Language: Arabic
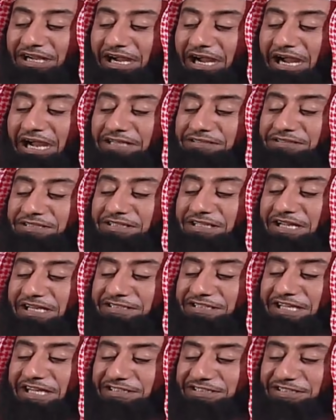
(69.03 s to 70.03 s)
عاد لا
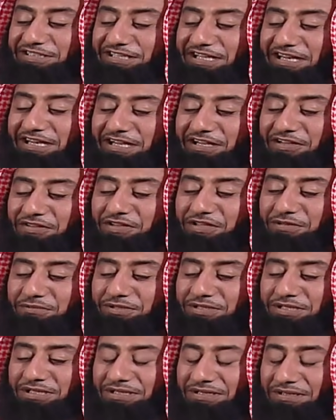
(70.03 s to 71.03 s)
تقاطعنا الله
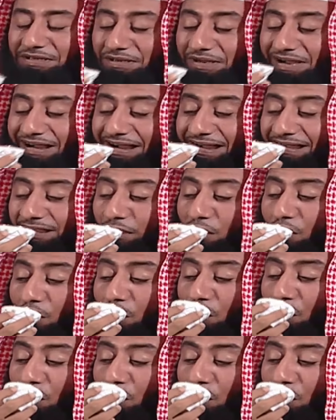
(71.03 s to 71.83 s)
يثيبك ها